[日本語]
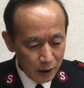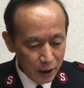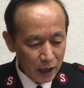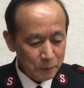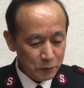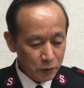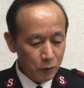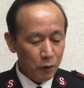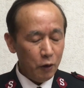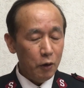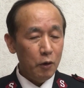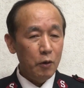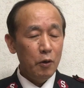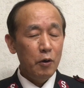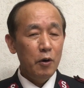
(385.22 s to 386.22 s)
神
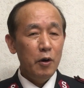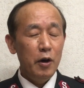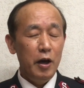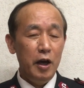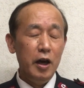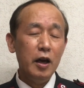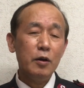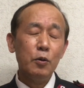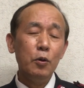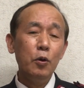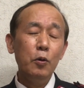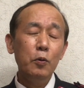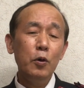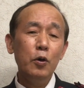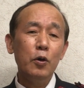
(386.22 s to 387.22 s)
の栄光
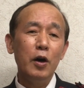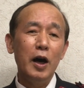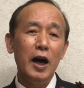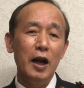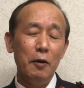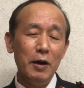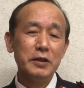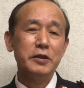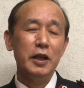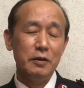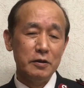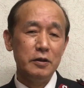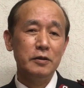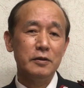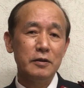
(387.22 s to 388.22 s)
を表してい
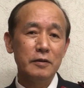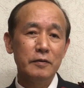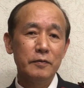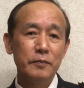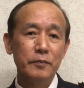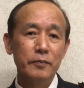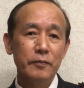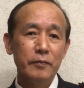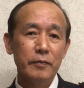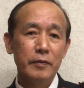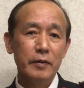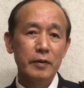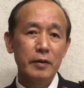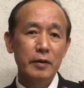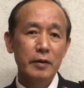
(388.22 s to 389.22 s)
く
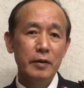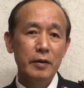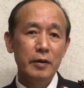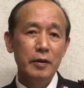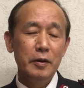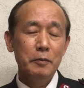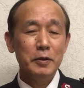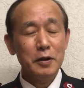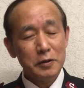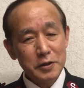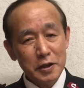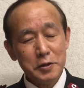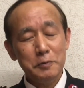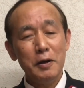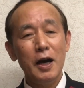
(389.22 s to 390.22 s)
私
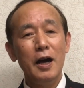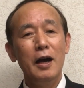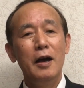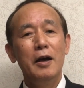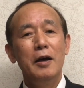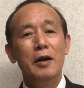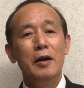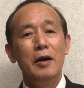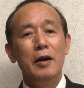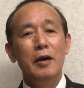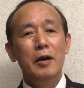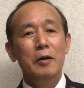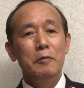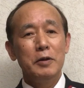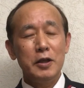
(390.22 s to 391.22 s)
たちは
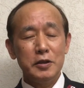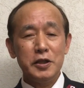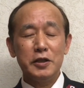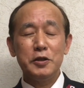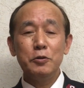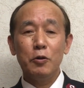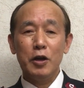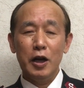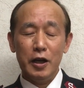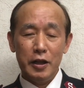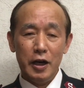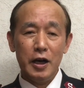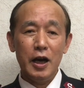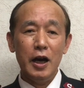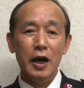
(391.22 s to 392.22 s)
私たちの
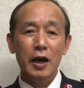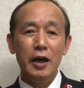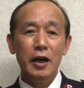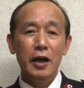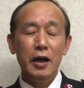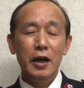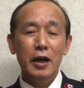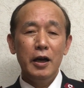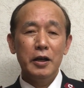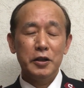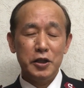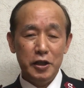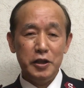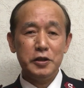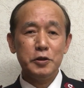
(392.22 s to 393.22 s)
体が
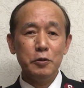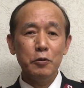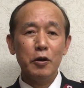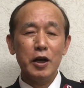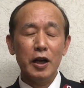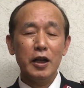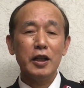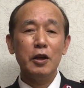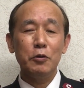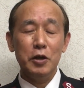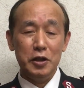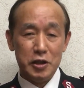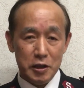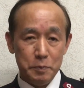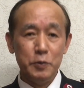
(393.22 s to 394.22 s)
キリストの体の
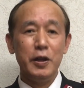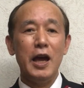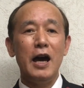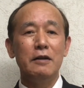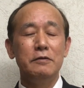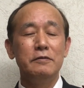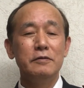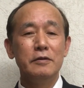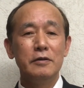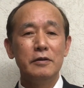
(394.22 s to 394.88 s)
一部である